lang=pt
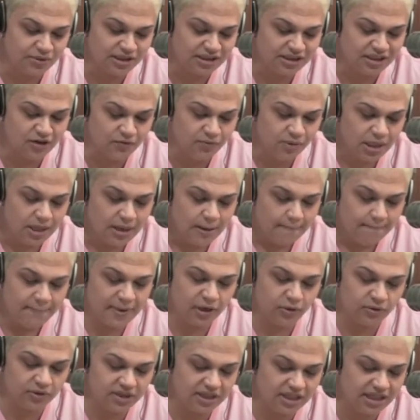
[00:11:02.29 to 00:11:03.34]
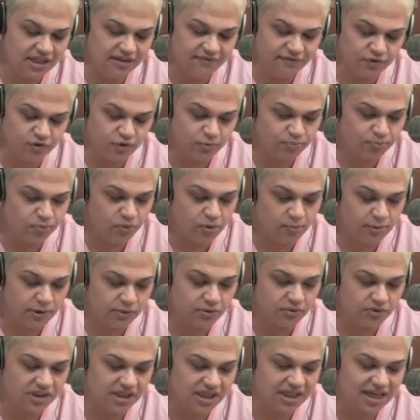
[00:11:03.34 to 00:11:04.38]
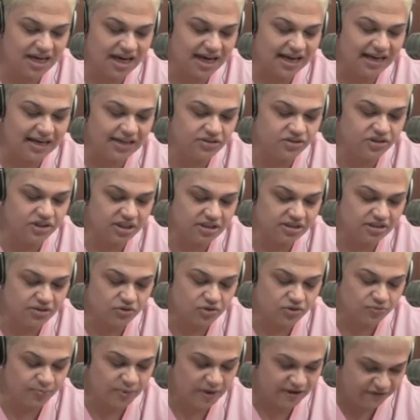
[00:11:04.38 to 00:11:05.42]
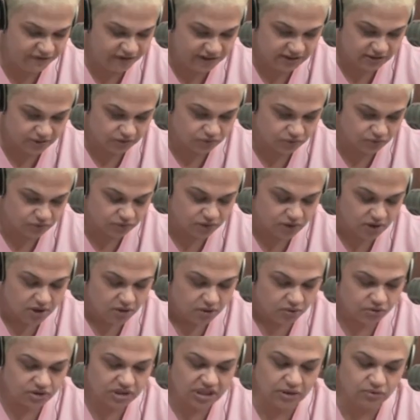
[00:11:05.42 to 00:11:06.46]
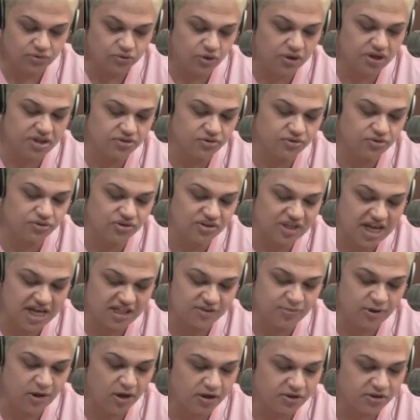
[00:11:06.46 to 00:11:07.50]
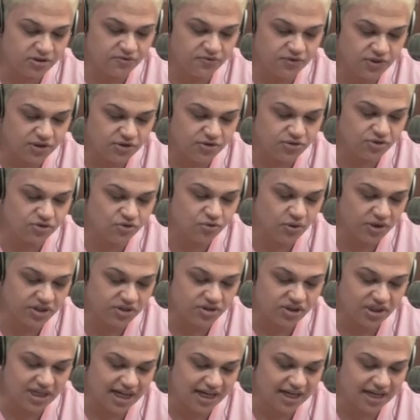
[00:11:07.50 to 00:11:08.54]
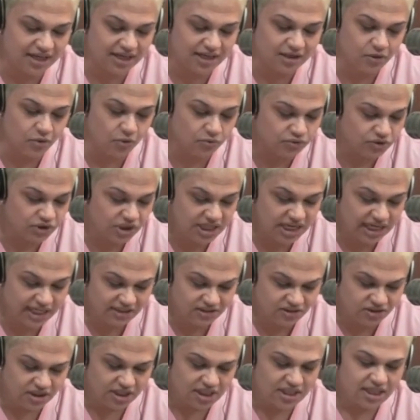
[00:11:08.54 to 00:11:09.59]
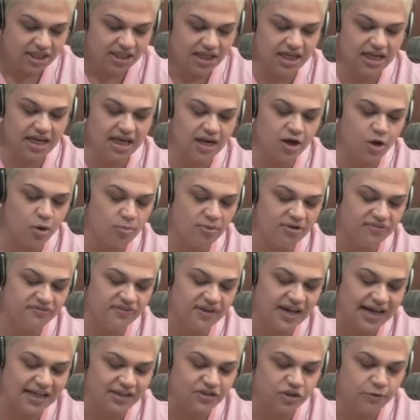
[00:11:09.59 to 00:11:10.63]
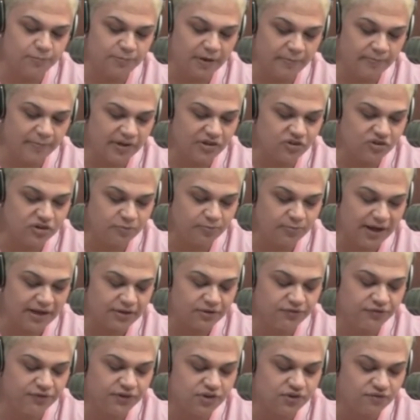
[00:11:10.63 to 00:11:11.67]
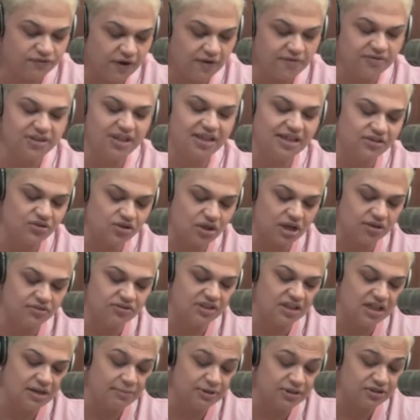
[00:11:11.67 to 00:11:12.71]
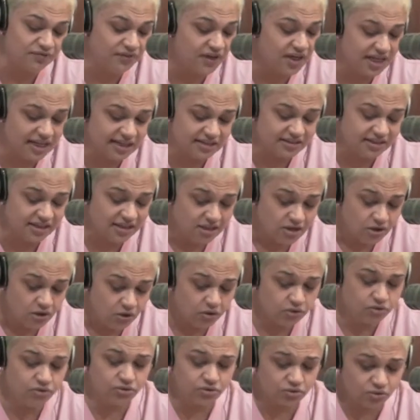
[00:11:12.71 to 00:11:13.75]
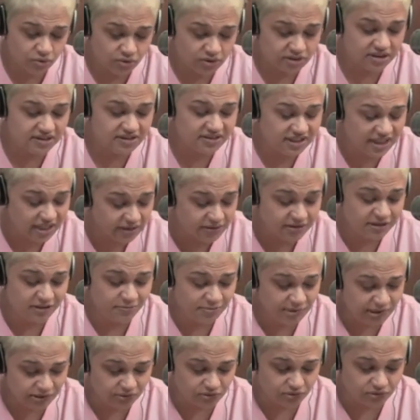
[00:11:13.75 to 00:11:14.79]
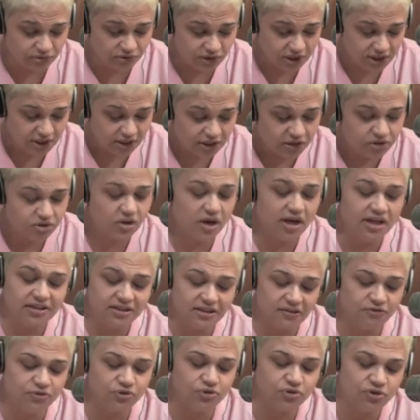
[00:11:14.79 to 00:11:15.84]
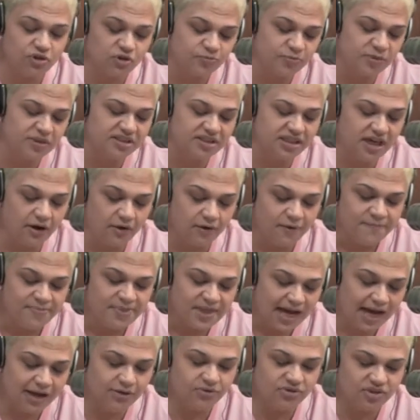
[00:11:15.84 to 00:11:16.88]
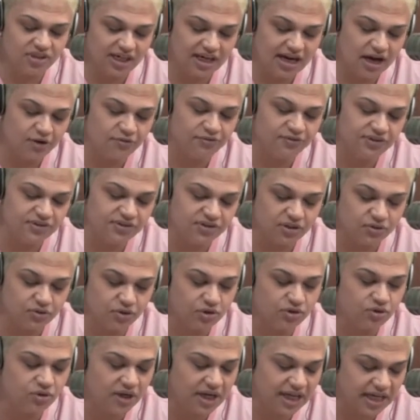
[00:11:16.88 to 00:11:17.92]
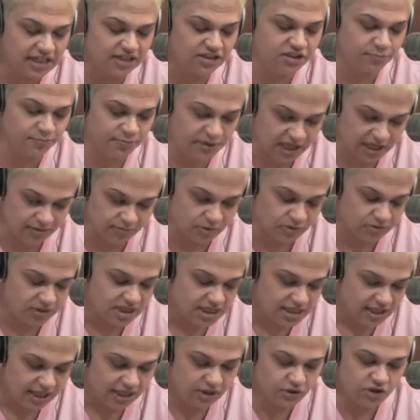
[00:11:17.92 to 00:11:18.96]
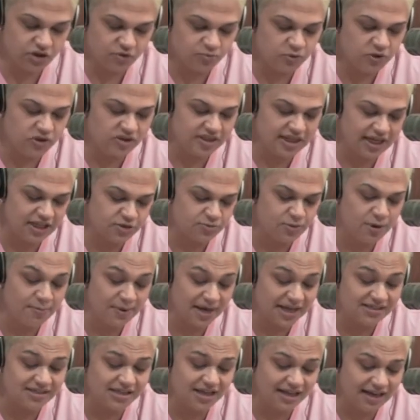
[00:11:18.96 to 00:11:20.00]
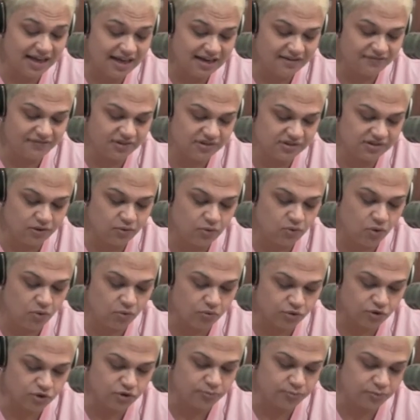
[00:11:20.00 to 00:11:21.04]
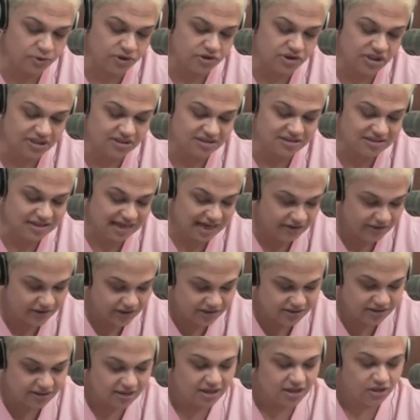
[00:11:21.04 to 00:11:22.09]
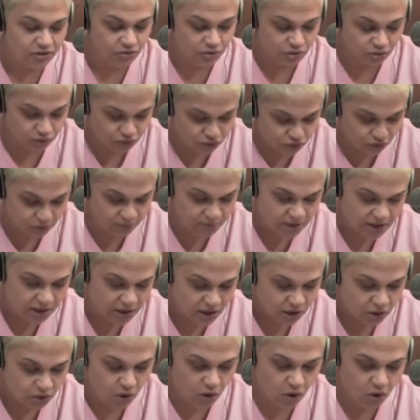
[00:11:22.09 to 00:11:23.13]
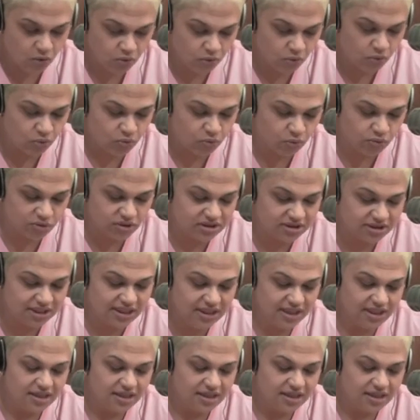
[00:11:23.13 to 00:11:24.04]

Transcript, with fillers: então pelo crivo do público que irá eleger seus preferidos. Os autores dos 10 melhores vídeos, dois de cada continente, ganharão uma viagem para participar do Festival Internacional de Cinema de Veneza, onde os curtas serão exibidos. Só então o júri especial anunciará o vencedor do Grande Prêmio. Em 2007, uma brasileira venceu o concurso Project Direct do YouTube com o curta uh,